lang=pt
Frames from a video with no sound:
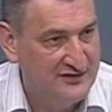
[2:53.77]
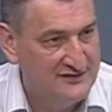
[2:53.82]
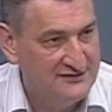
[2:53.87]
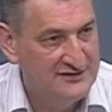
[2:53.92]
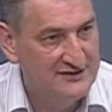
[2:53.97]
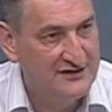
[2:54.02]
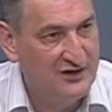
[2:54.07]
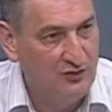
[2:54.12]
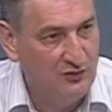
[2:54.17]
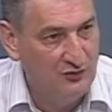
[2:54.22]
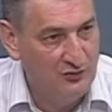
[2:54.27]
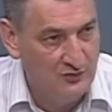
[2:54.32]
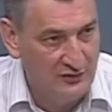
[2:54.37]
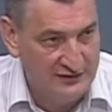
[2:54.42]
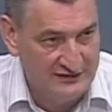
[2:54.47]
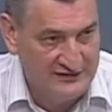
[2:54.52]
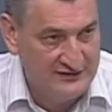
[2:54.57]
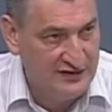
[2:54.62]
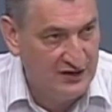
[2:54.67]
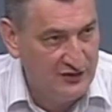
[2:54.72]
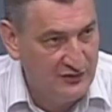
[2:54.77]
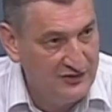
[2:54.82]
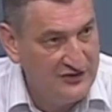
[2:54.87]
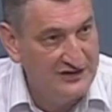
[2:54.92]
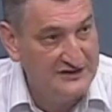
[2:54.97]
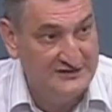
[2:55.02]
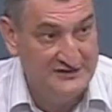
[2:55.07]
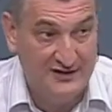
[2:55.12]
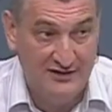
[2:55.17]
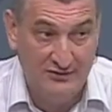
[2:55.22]
Senão, esse ano
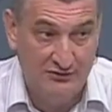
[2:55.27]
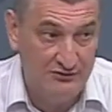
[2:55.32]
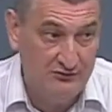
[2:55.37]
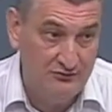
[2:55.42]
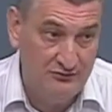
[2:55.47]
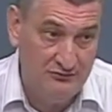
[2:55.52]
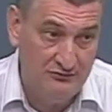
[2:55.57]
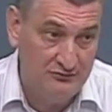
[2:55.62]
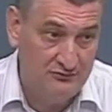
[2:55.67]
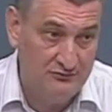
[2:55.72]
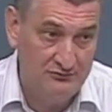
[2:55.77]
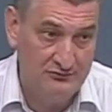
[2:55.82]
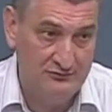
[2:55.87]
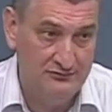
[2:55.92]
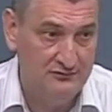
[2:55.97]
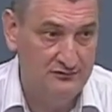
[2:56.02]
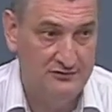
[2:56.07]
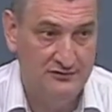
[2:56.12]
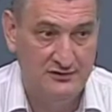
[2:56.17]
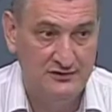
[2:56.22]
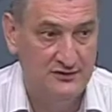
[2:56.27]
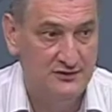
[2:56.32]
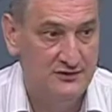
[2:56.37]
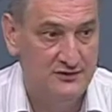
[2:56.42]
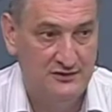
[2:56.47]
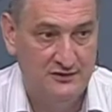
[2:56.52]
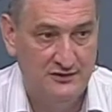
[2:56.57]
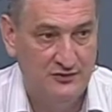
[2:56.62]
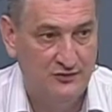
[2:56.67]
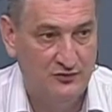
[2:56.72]
ia ser um,
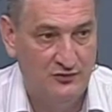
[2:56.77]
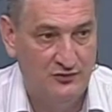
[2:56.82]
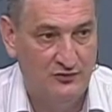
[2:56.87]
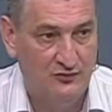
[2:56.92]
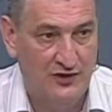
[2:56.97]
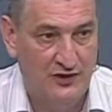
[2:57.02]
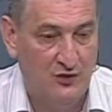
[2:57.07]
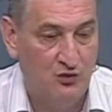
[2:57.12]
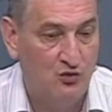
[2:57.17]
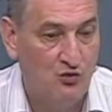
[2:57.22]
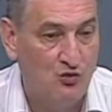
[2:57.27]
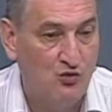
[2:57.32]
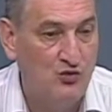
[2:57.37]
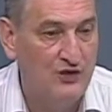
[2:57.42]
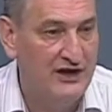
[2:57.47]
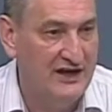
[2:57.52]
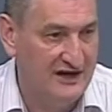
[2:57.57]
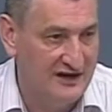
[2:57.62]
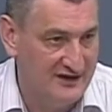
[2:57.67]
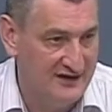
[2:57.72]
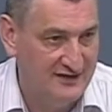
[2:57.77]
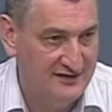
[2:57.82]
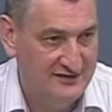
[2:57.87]
uma loucura, né?